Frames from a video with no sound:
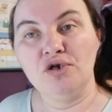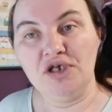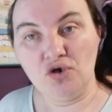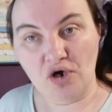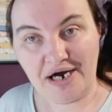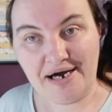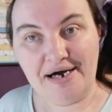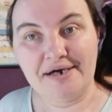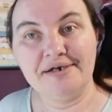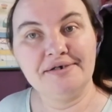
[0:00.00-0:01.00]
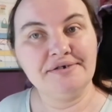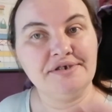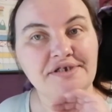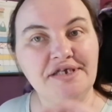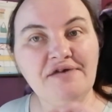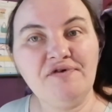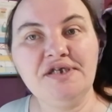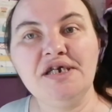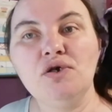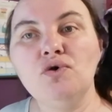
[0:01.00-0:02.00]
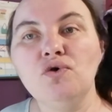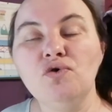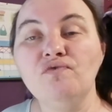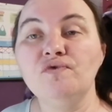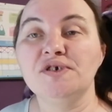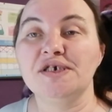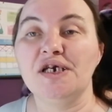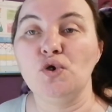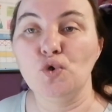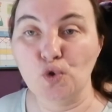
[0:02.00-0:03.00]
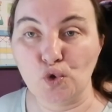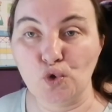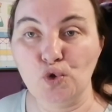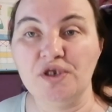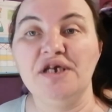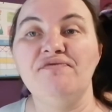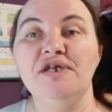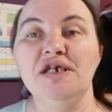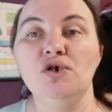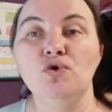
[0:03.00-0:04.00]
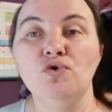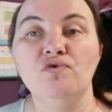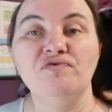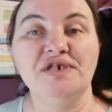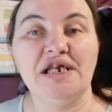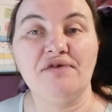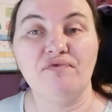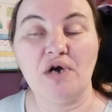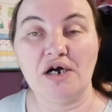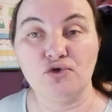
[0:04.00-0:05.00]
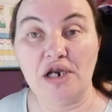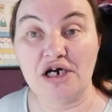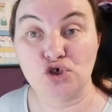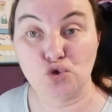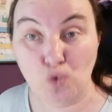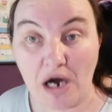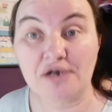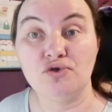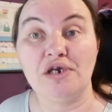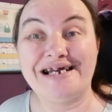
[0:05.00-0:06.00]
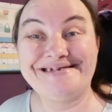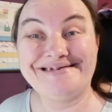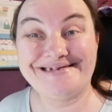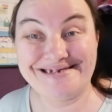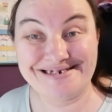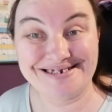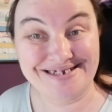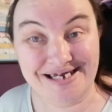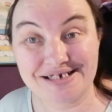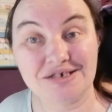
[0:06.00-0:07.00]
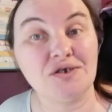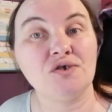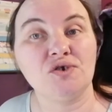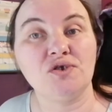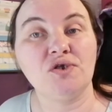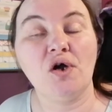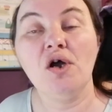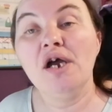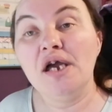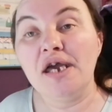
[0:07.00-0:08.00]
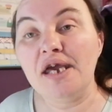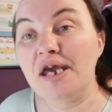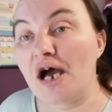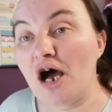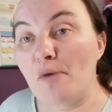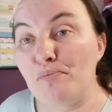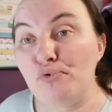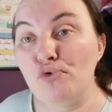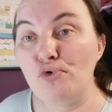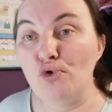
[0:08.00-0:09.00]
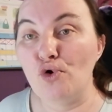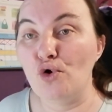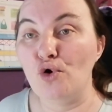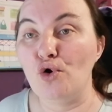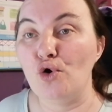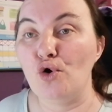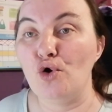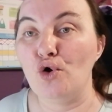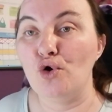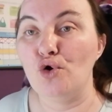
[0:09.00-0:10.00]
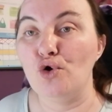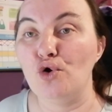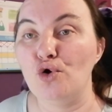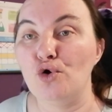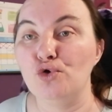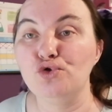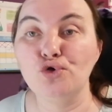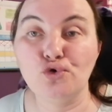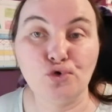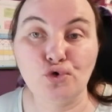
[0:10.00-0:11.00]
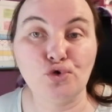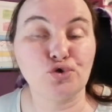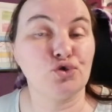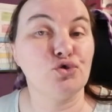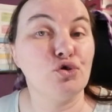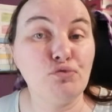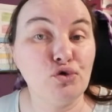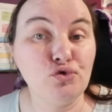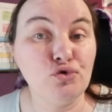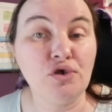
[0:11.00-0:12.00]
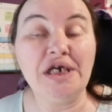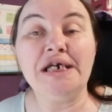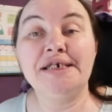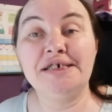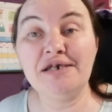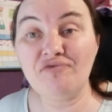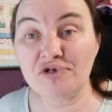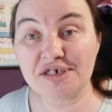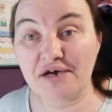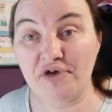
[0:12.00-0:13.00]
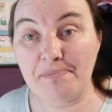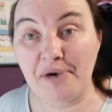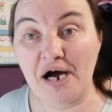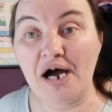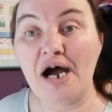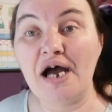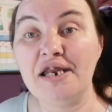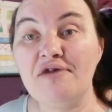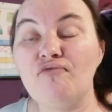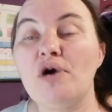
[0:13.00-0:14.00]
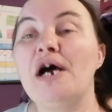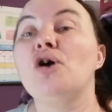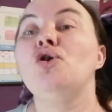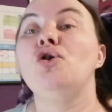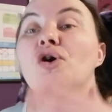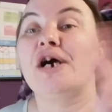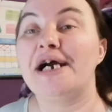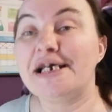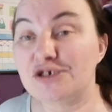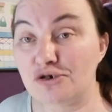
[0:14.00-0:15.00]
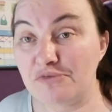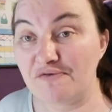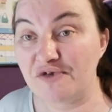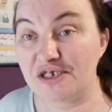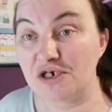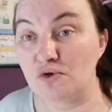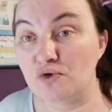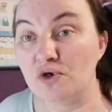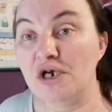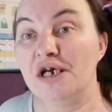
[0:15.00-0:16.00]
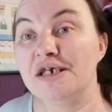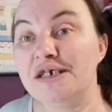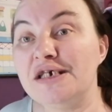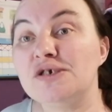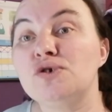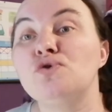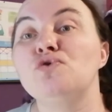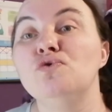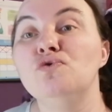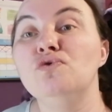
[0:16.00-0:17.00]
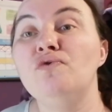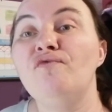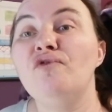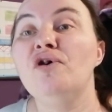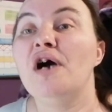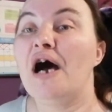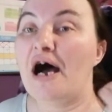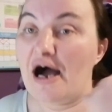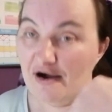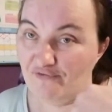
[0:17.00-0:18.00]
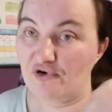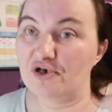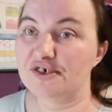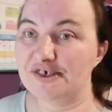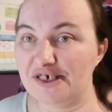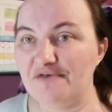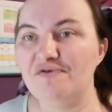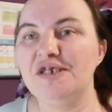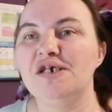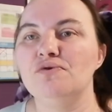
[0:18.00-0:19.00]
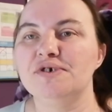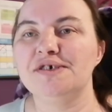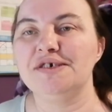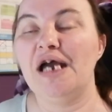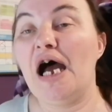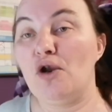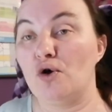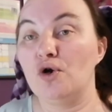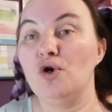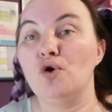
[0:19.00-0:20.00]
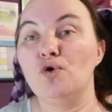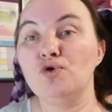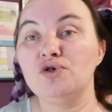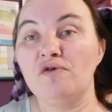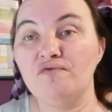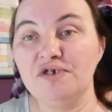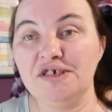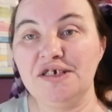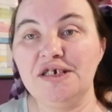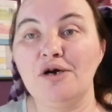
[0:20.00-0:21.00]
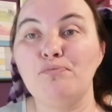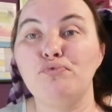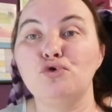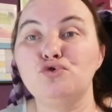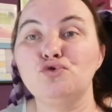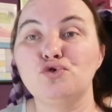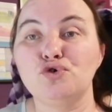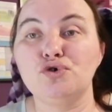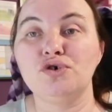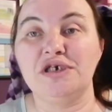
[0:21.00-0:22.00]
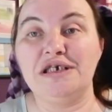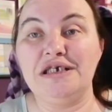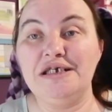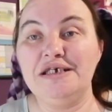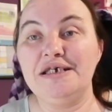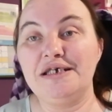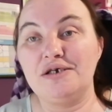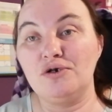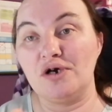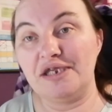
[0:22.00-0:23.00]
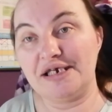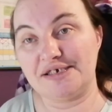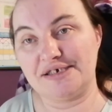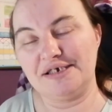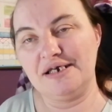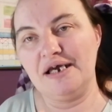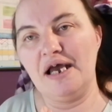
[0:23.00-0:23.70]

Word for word: il y aura des vidéos où vous serez heureux, des vidéos où vous allez voir de la joie, de la tristesse de temps en temps, et un peu euh, de courses, de menus. Si vous ne savez pas, allez voir le reste de mes vidéos qui se trouvent avant cette vidéo-ci. Alors, autant vous dire, pour tous ceux qui connaissent